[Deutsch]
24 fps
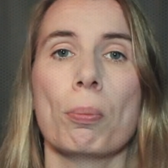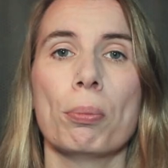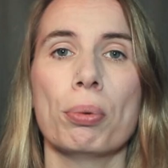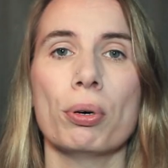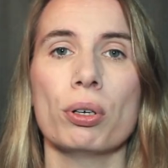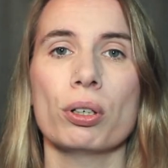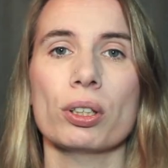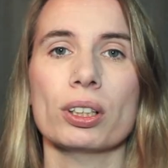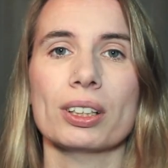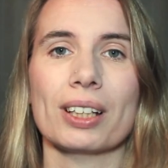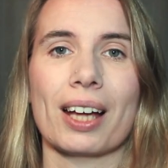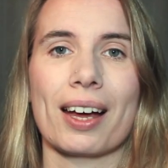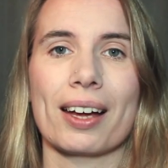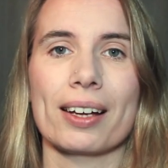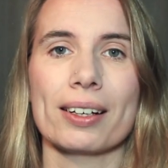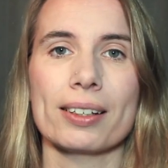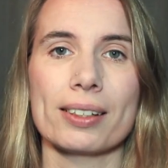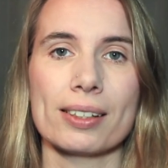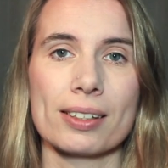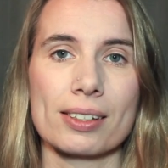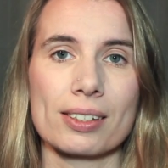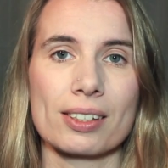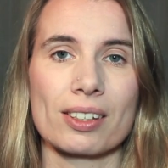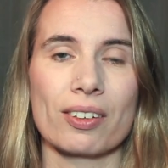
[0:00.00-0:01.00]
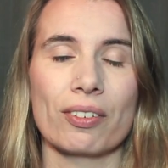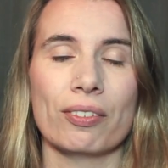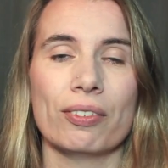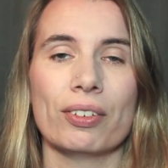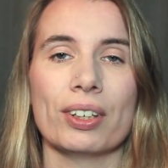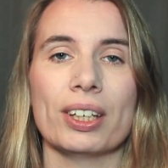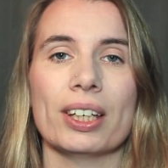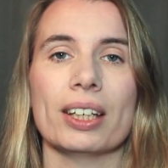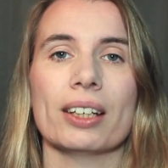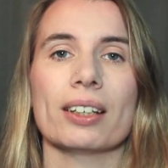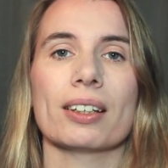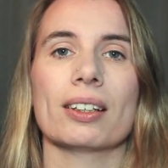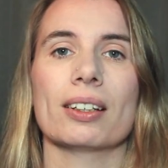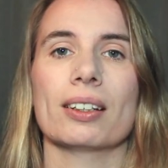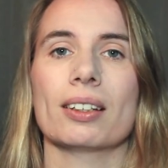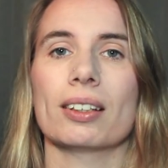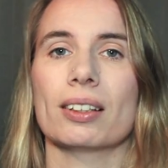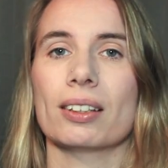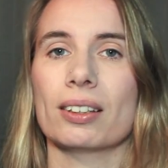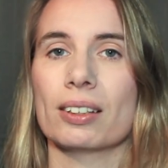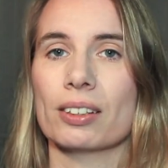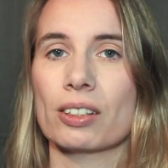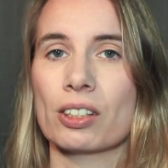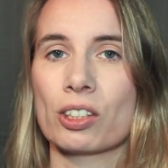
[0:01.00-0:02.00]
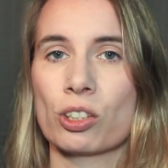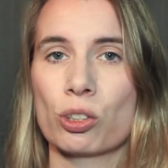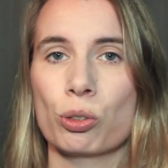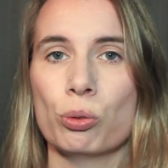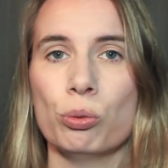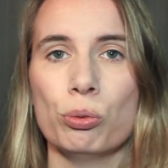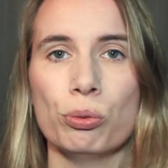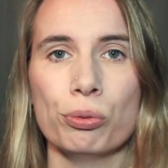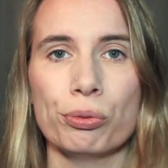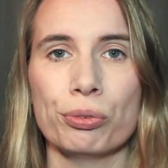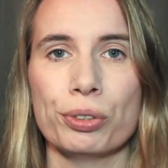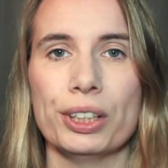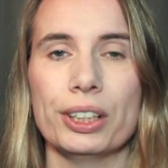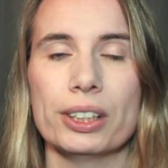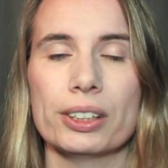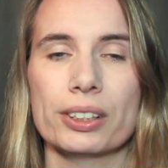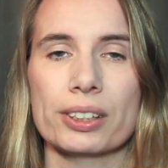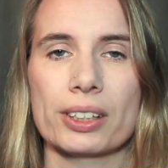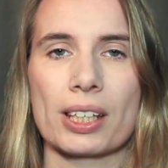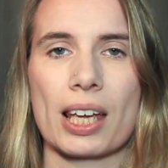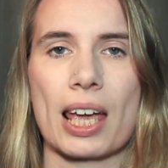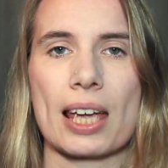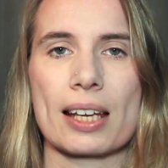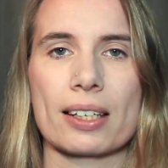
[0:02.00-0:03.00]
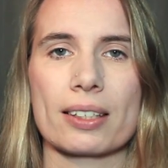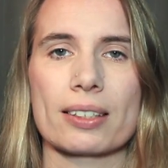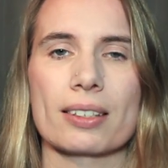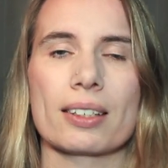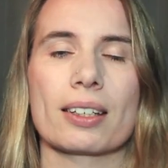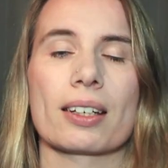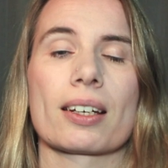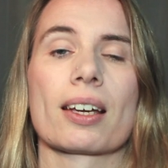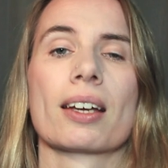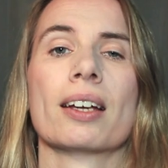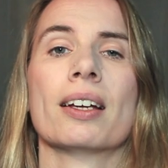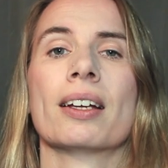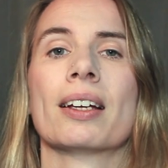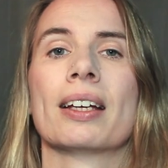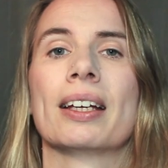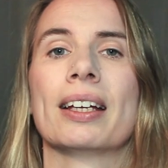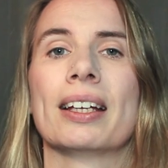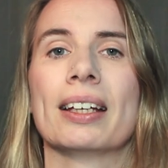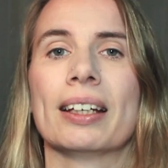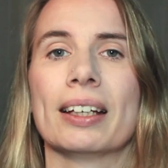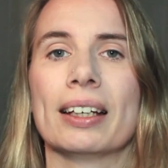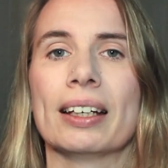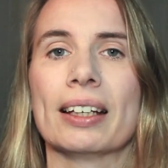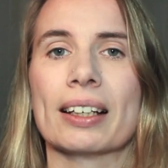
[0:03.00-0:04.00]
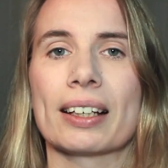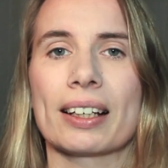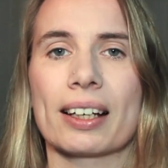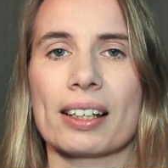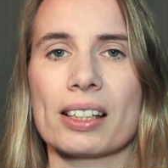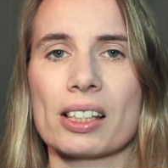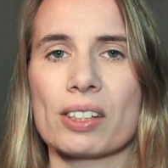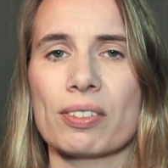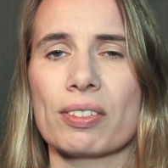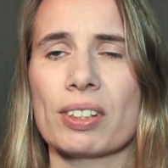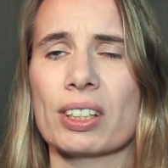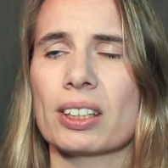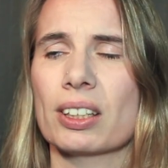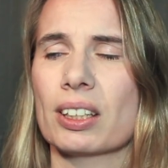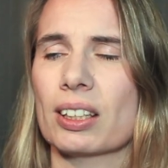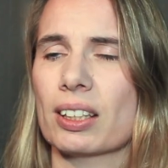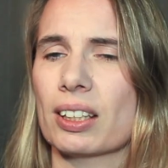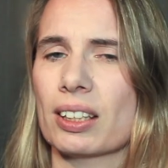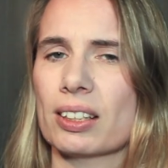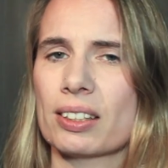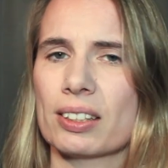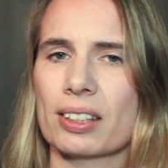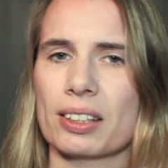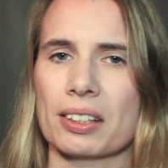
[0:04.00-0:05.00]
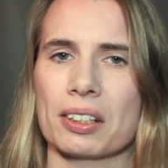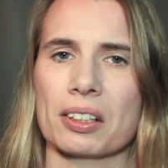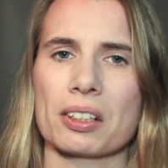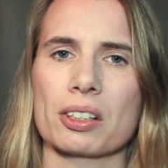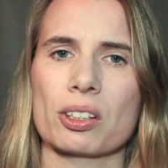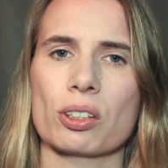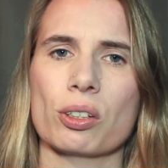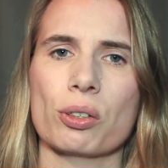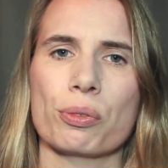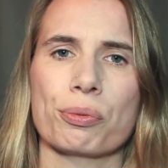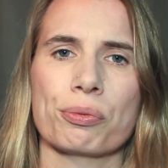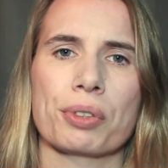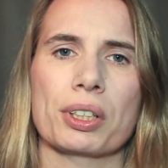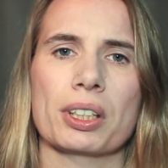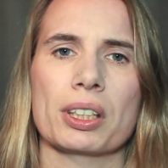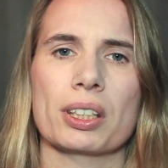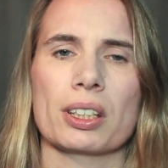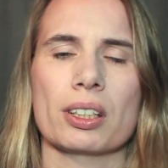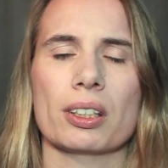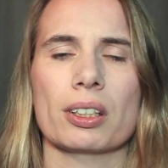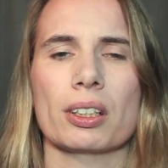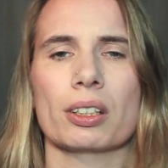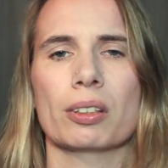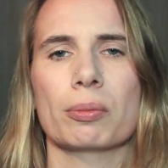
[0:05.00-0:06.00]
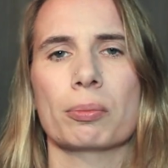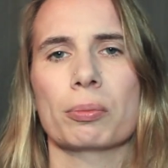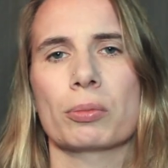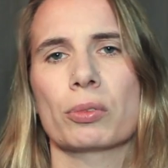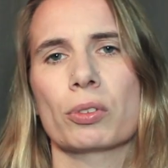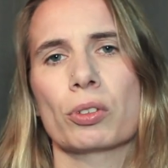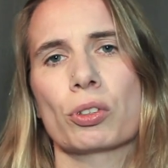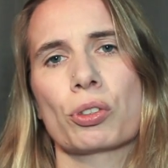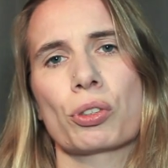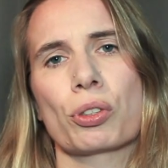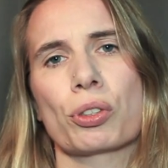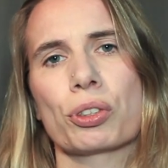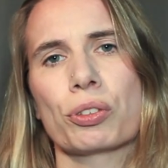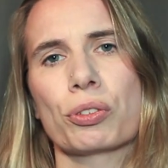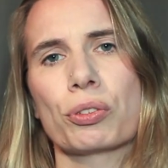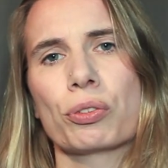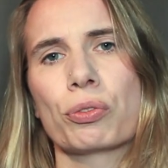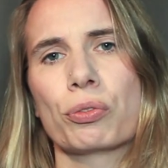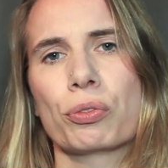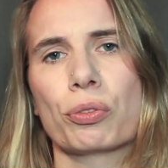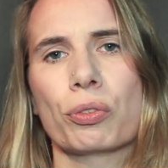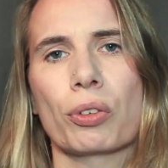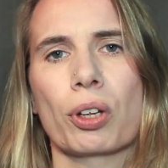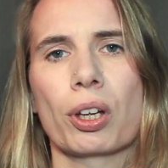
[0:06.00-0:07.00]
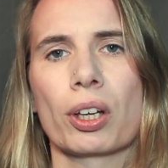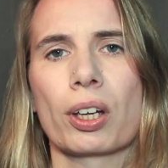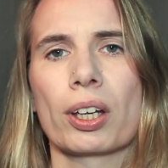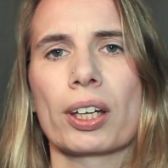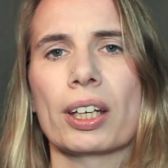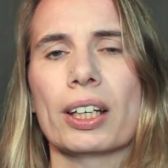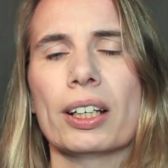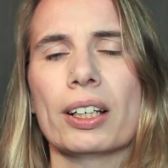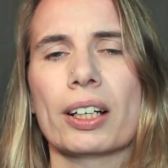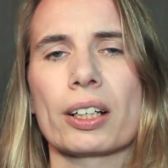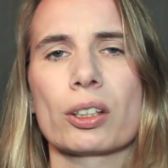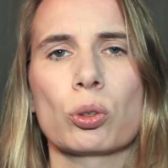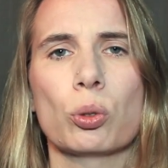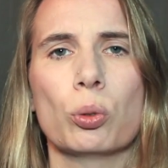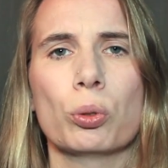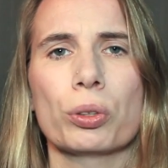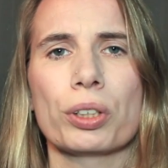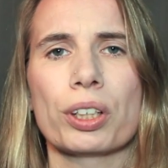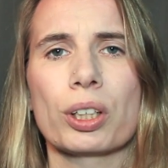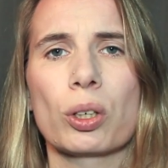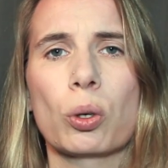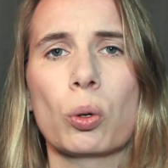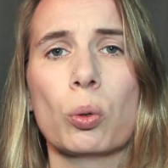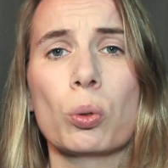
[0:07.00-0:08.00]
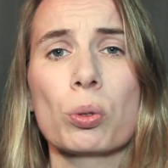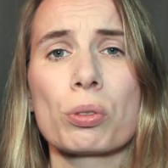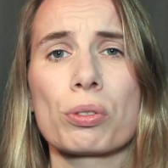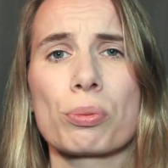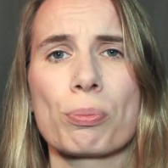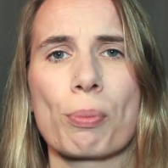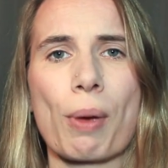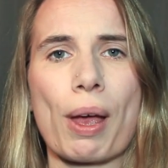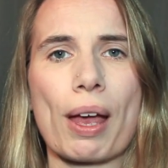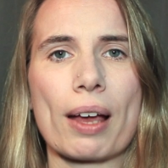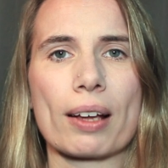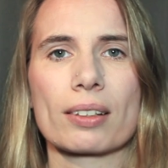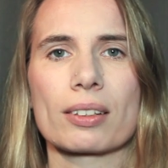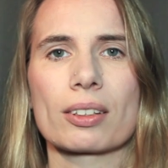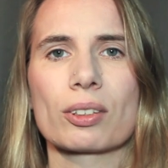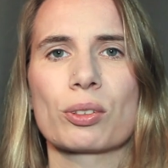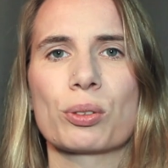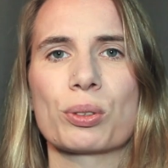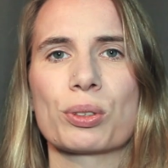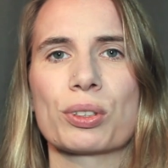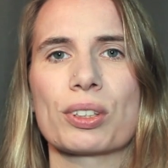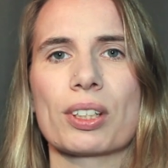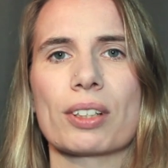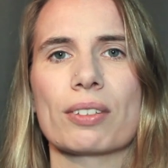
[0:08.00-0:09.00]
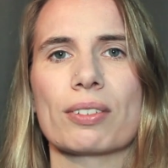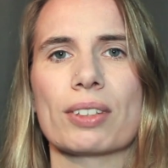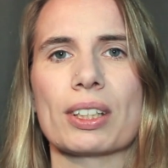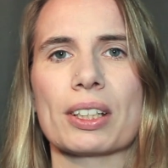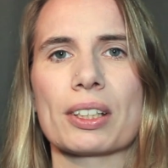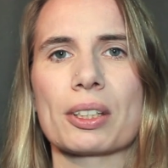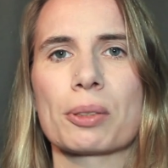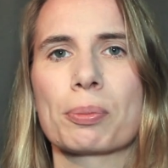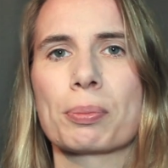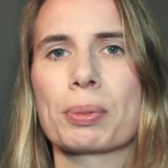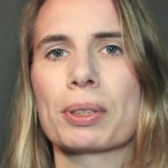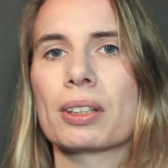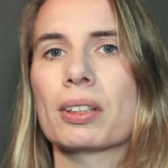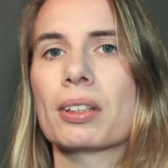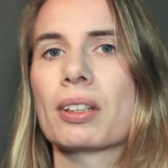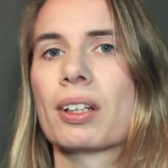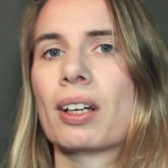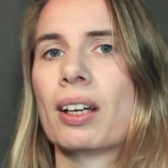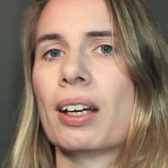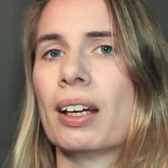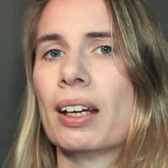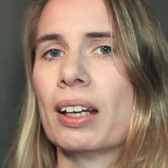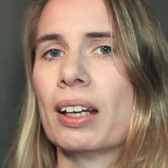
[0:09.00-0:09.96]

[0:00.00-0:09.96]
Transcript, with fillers: Punkt 1 wäre zu viel Technik. Ganz wichtig, ich sehe das oft, wenn ich in solchen Elektronik-Großmärkten unterwegs bin.